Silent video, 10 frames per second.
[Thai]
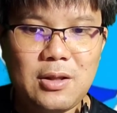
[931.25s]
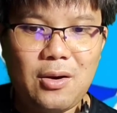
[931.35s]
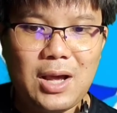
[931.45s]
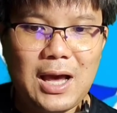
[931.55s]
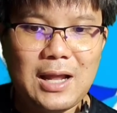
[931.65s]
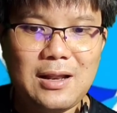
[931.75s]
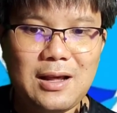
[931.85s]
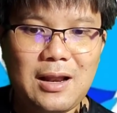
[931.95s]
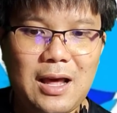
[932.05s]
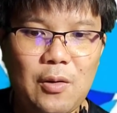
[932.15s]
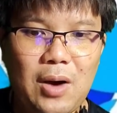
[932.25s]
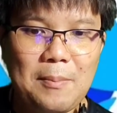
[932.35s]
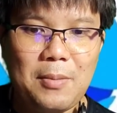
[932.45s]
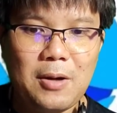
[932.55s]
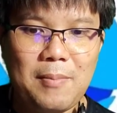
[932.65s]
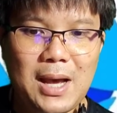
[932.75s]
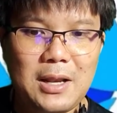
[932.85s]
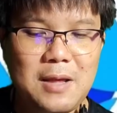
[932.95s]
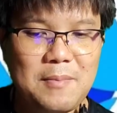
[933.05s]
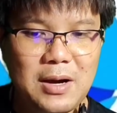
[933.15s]
ต้องการทางด้านความปลอดภัย
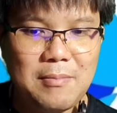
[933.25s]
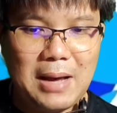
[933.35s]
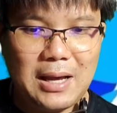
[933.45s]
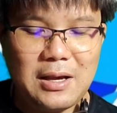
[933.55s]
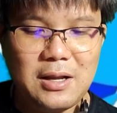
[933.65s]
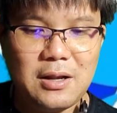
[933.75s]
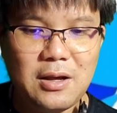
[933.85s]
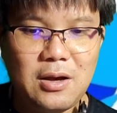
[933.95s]
ที่เพิ่มมากขึ้น